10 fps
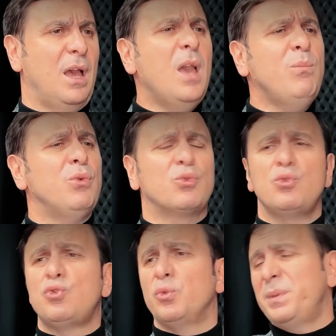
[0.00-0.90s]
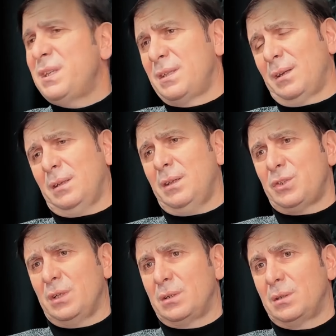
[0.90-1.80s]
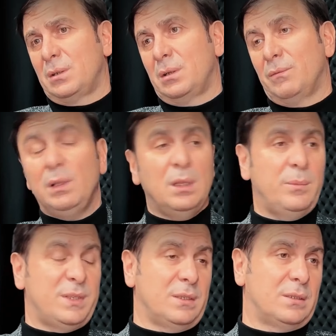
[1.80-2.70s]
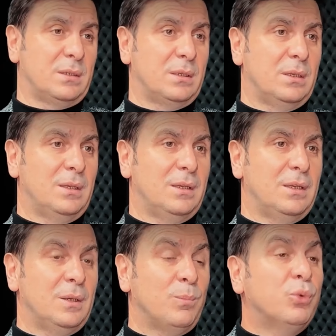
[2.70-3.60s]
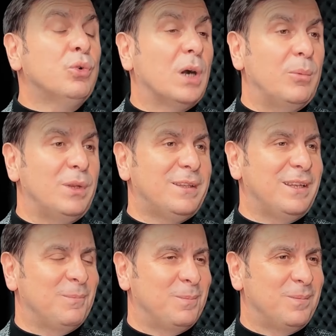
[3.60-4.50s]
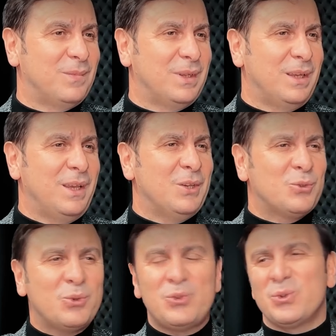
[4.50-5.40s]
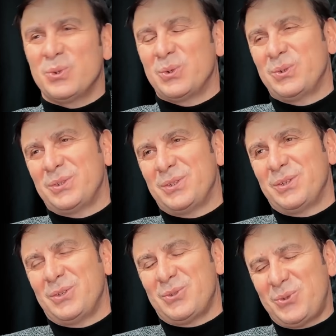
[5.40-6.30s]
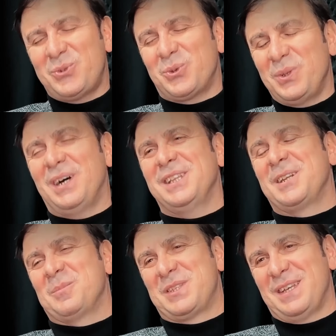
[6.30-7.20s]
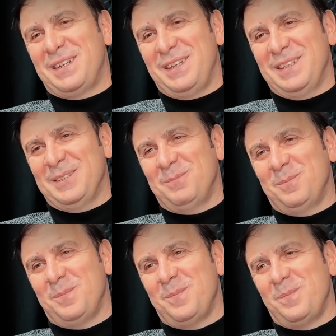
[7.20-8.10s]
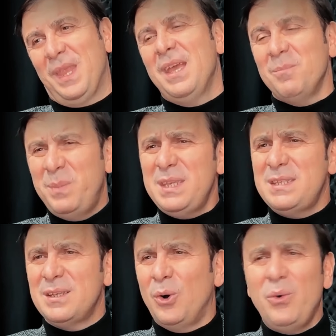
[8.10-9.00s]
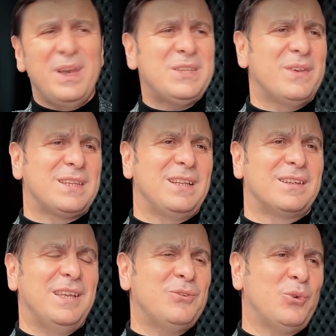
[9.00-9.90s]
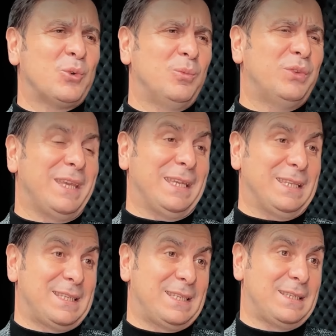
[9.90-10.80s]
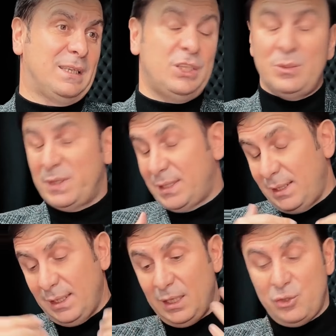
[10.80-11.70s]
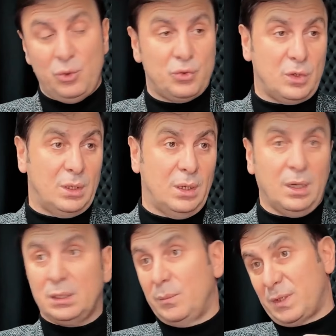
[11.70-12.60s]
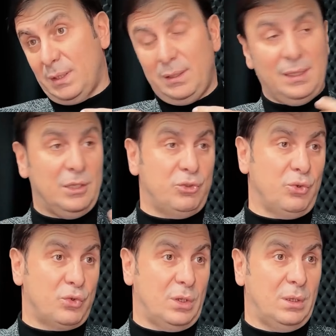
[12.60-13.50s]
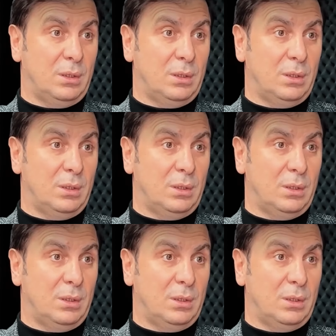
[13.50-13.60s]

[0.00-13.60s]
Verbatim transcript: En büyük suçlu biziz arkadaşlar. Vallahi biziz. Bunu kabul edelim. Suçu, suçu günahlarımızda arayalım. Biz o vesveselerden sorumlu değiliz. İçimizden ne geçiyorsa, aklımızdan ne geçiyorsa.